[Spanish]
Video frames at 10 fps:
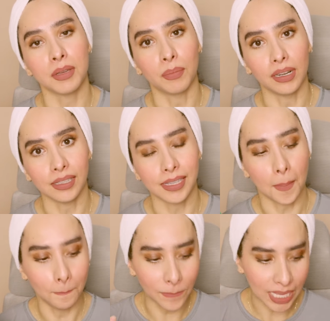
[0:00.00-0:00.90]
me
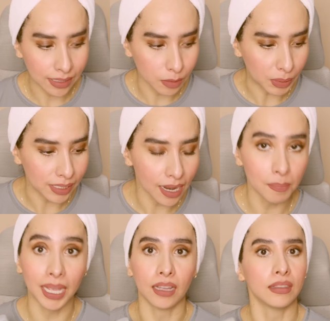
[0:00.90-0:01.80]
parece más
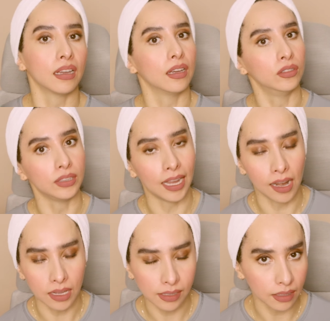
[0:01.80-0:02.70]
especial, me encanta que
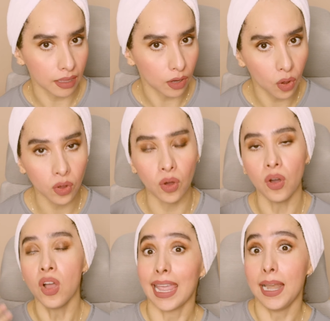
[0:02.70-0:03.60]
contenga el aceite de
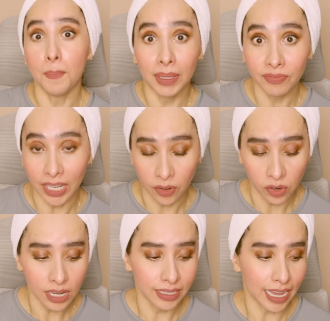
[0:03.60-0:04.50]
coco, el
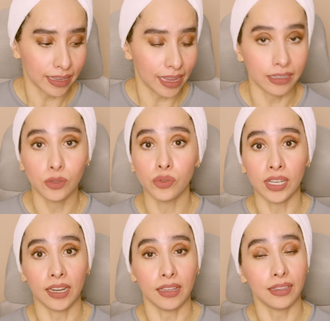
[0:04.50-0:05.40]
pantenol, ya que estos
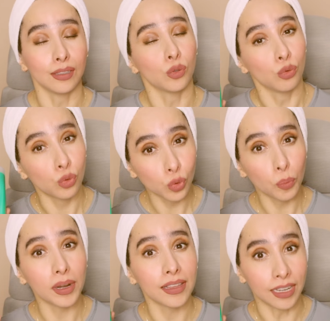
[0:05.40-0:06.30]
ingredientes son
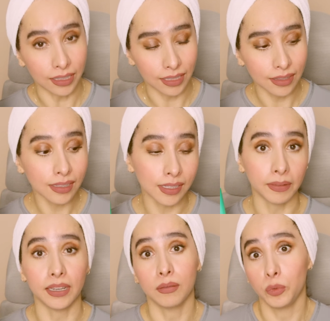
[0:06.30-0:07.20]
súper hidratantes y
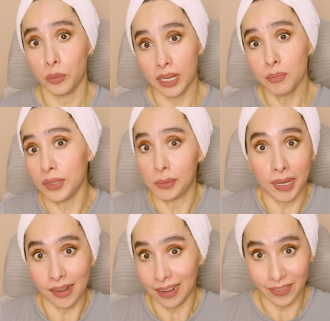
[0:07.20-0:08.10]
vienen muy bien pues
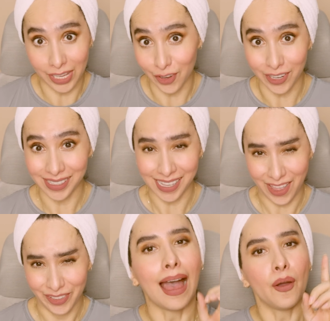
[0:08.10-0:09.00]
para el cabello
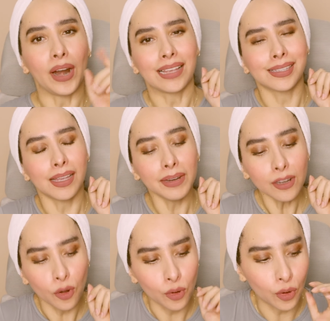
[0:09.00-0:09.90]
rizado. Ahora, ¿saben
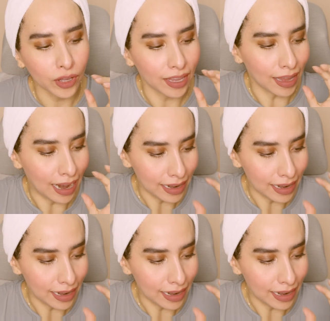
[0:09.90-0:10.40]
lo que